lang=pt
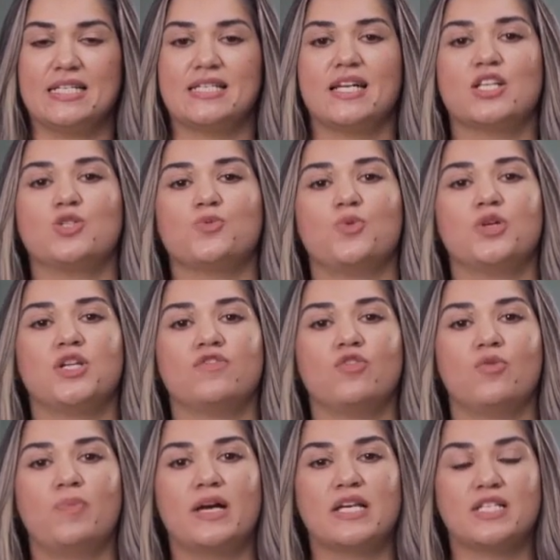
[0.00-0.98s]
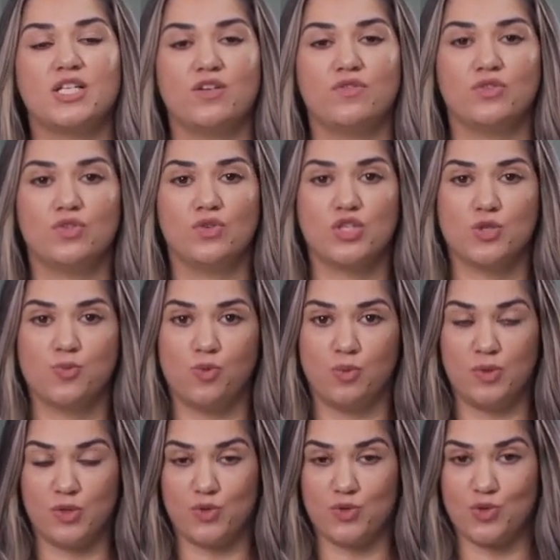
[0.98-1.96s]
está disponível para servidores
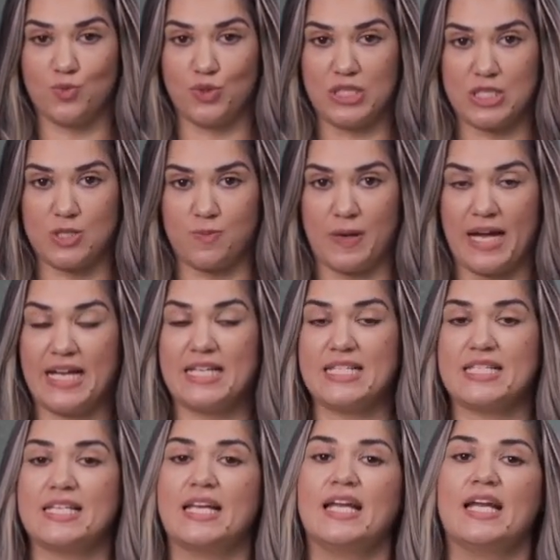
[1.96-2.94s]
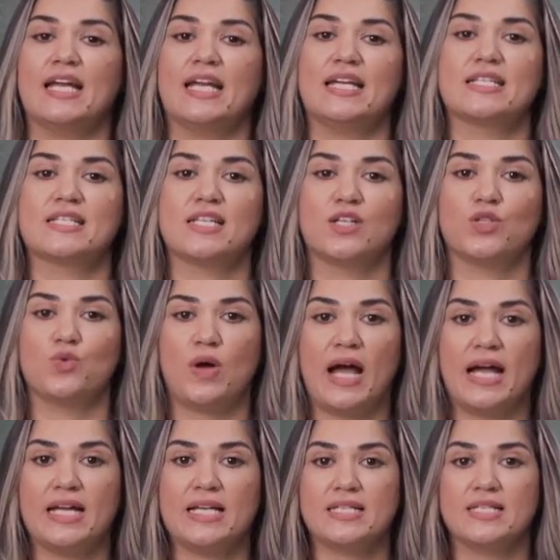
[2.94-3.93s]
públicos municipais,
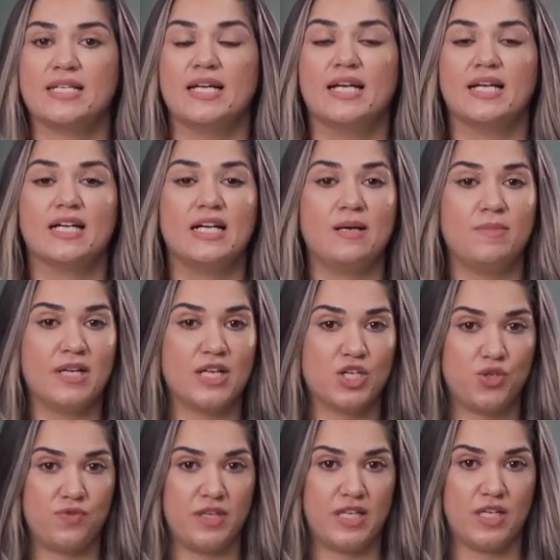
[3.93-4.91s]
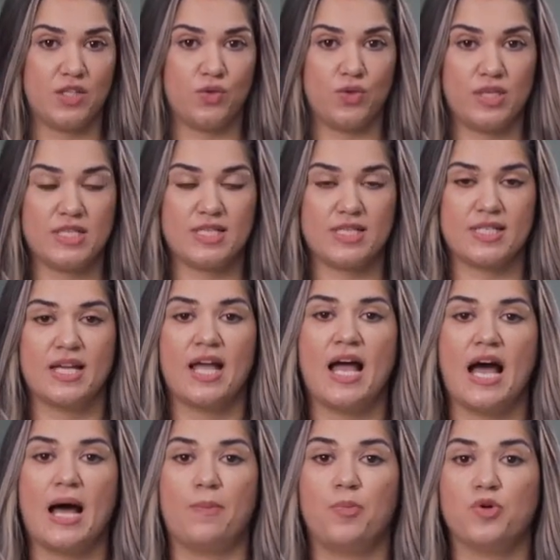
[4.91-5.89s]
estaduais, câmaras de vereadores,
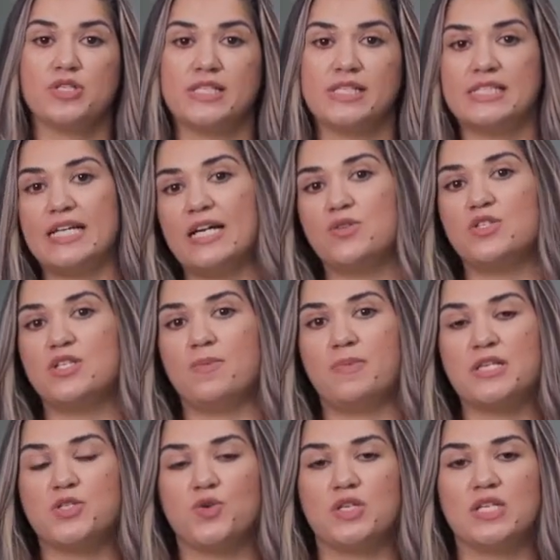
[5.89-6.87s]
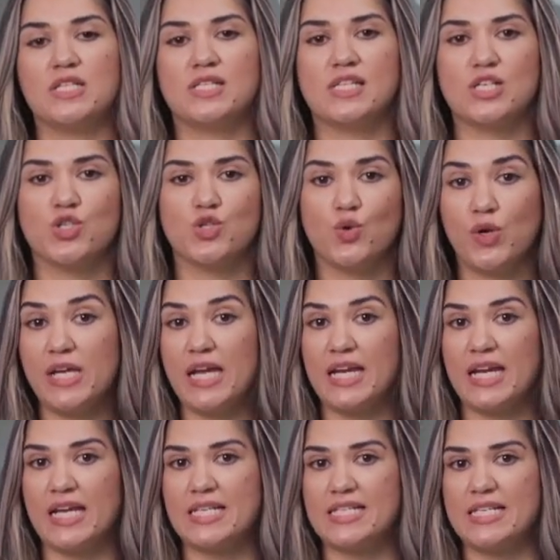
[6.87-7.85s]
aposentados e pensionistas do
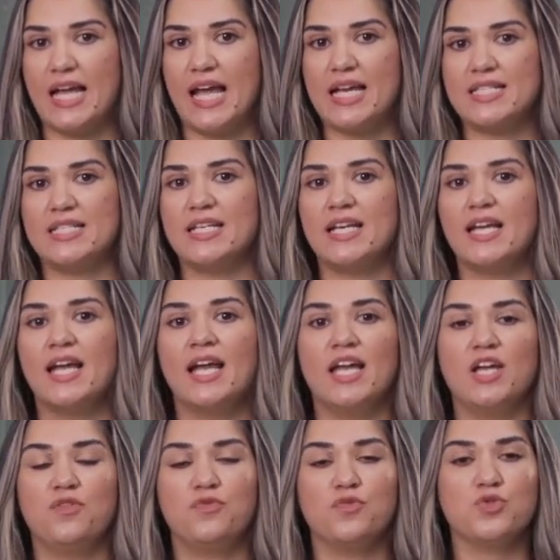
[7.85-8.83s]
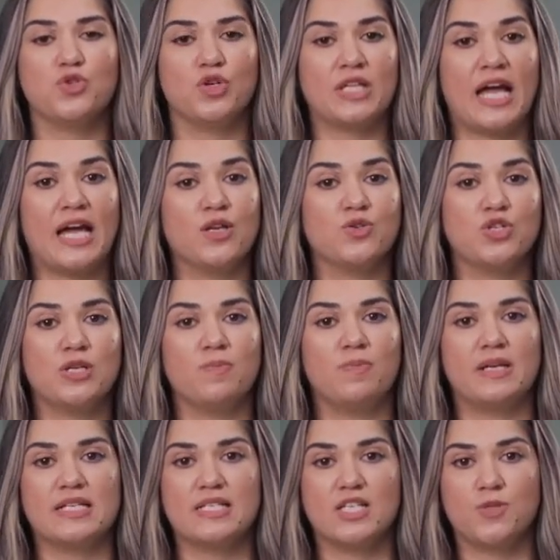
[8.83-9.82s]
INSS e funcionários de
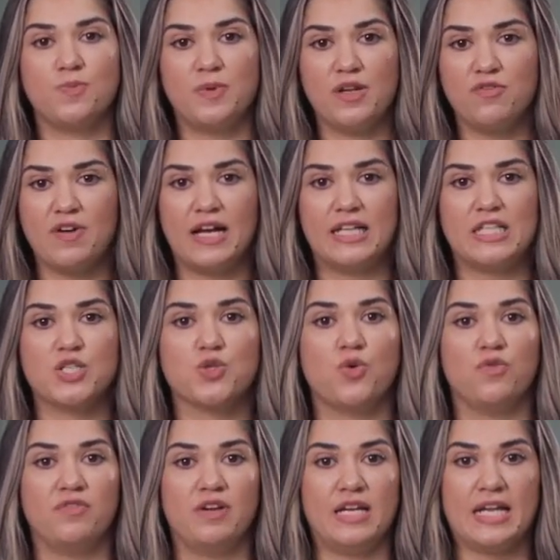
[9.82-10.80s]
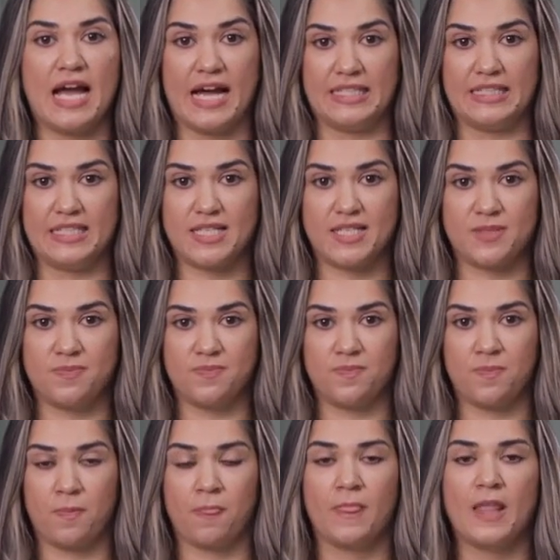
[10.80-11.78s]
empresas privadas conveniadas.
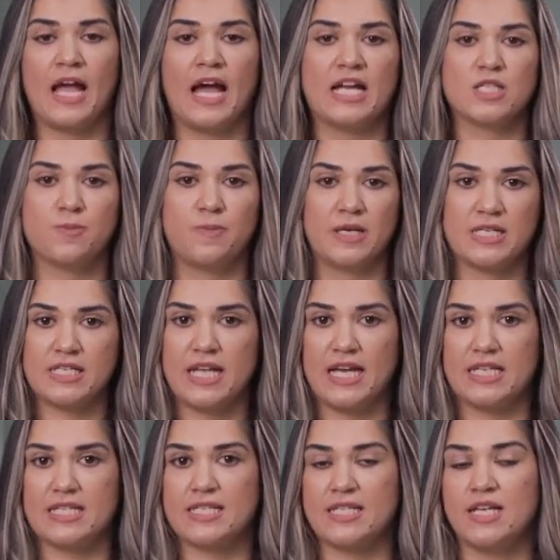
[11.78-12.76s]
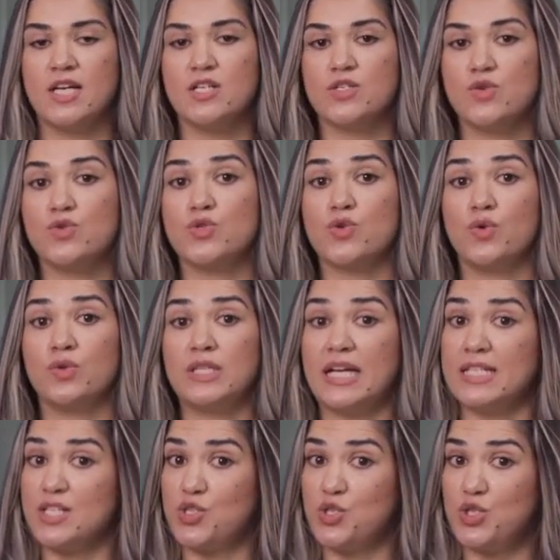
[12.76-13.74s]
As parcelas são
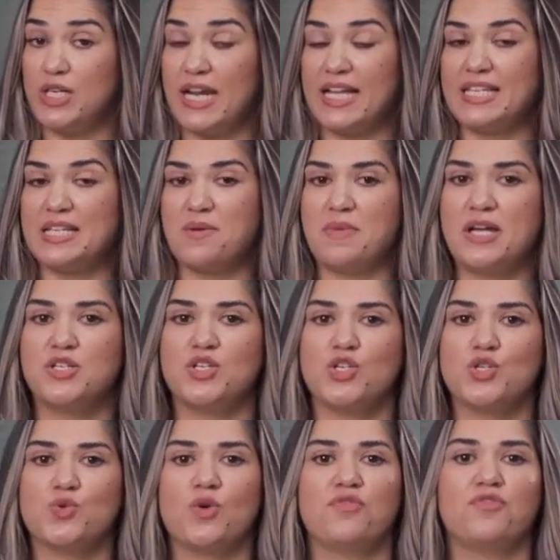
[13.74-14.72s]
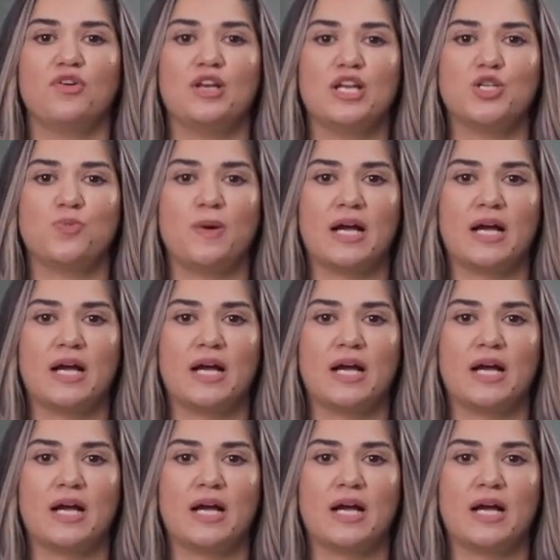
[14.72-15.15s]
descontadas diretamente em sua folha de